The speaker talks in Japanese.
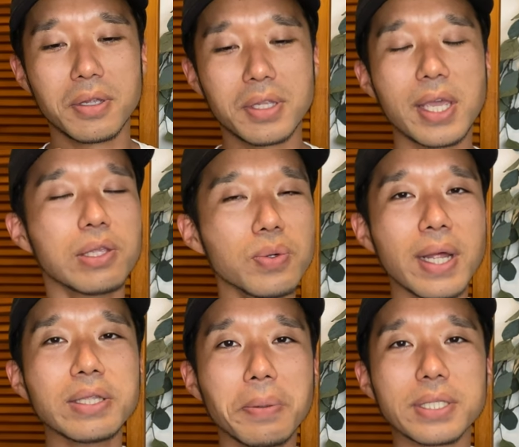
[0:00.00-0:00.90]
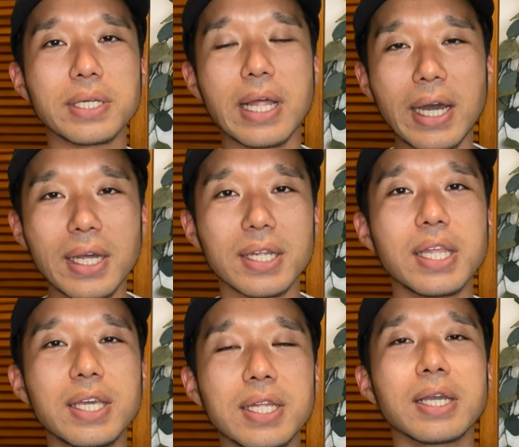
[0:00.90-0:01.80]
適当なアドバイスはなかなか
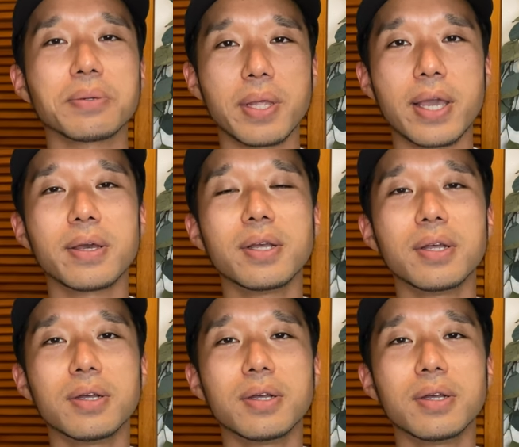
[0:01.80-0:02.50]
できないので、